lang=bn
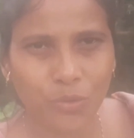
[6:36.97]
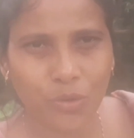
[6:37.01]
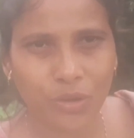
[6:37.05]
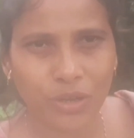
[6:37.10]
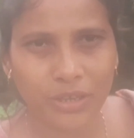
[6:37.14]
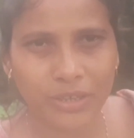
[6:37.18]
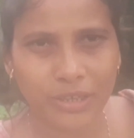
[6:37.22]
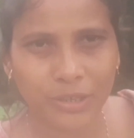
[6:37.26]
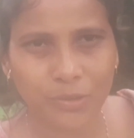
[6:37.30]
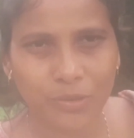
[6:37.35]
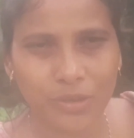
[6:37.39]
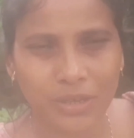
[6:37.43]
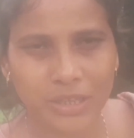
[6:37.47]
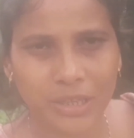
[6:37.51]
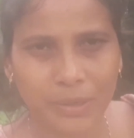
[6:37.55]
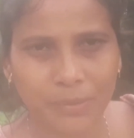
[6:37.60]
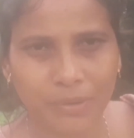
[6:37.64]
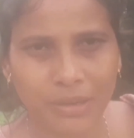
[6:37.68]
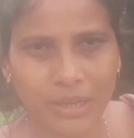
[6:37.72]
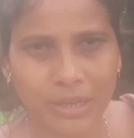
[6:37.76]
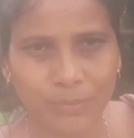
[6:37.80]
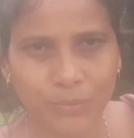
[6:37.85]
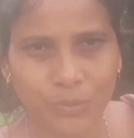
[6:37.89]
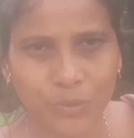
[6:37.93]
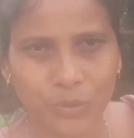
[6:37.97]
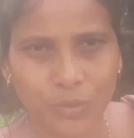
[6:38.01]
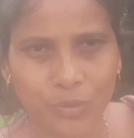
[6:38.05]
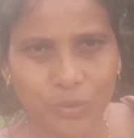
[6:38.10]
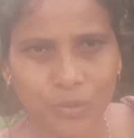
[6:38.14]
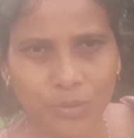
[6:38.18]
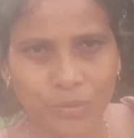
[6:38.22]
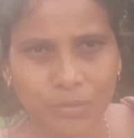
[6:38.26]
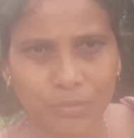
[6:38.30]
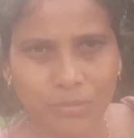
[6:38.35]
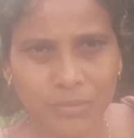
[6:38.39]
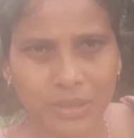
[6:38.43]
ঘোলাটে ঘোলাটে ভাব তো
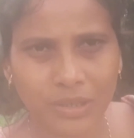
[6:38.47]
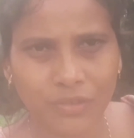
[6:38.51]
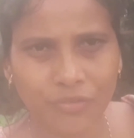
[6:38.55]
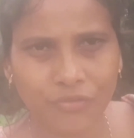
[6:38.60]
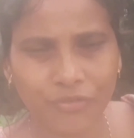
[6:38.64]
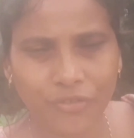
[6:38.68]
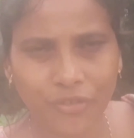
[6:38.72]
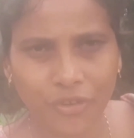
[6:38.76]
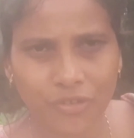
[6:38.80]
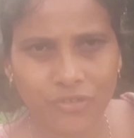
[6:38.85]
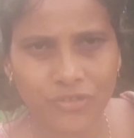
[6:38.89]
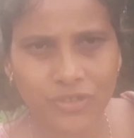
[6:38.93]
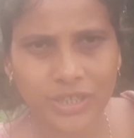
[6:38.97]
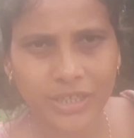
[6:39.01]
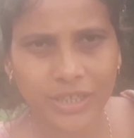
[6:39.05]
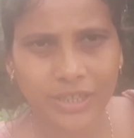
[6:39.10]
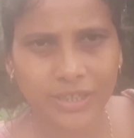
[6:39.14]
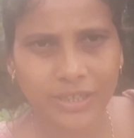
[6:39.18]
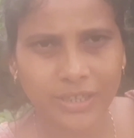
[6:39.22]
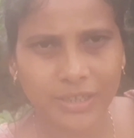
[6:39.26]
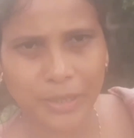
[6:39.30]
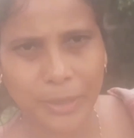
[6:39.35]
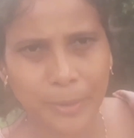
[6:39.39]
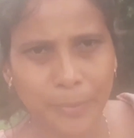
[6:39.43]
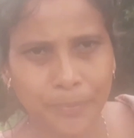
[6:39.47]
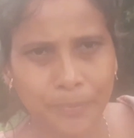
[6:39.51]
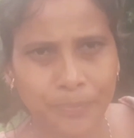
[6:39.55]
মানে ফ্রন্ট সাইডটা